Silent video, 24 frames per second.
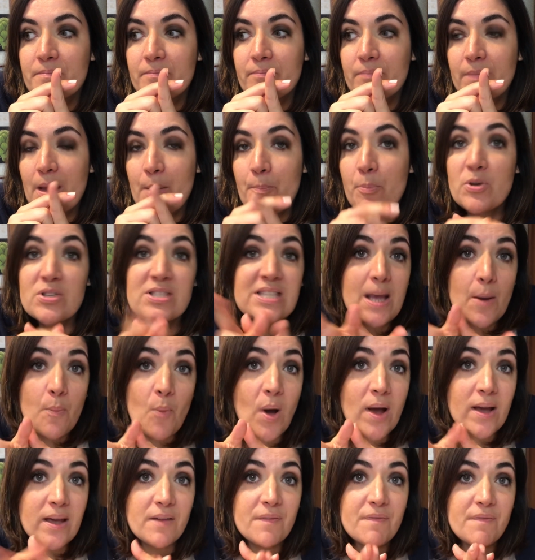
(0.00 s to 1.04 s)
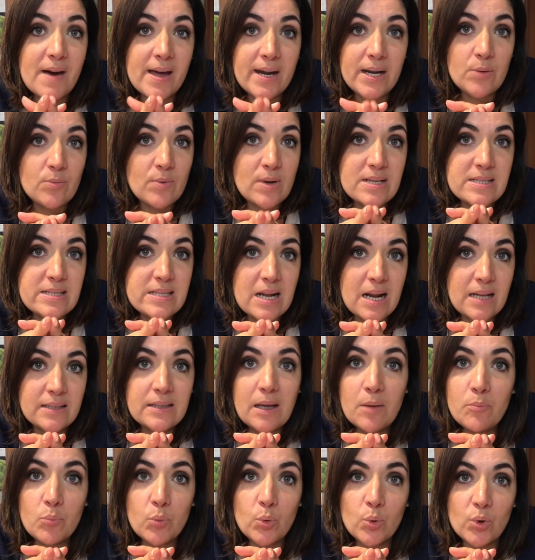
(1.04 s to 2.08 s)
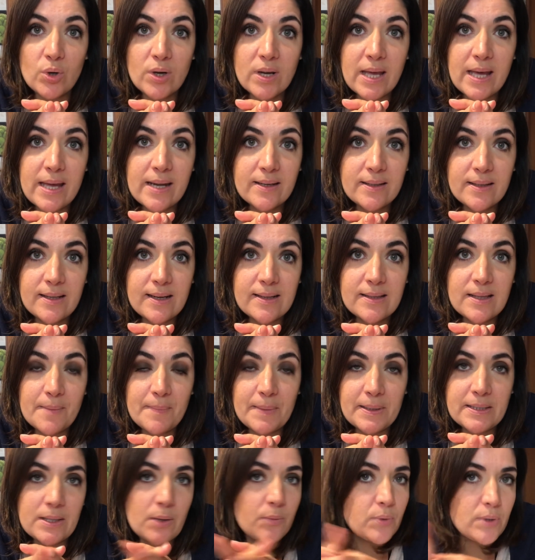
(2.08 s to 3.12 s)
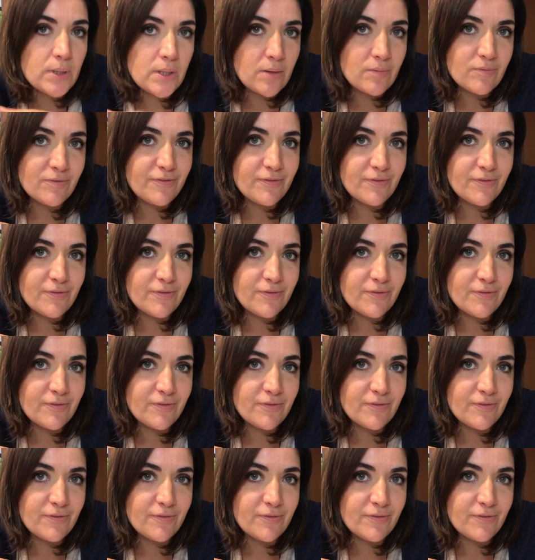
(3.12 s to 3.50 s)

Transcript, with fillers: possiamo anche fare una serata hamburger direttamente, quindi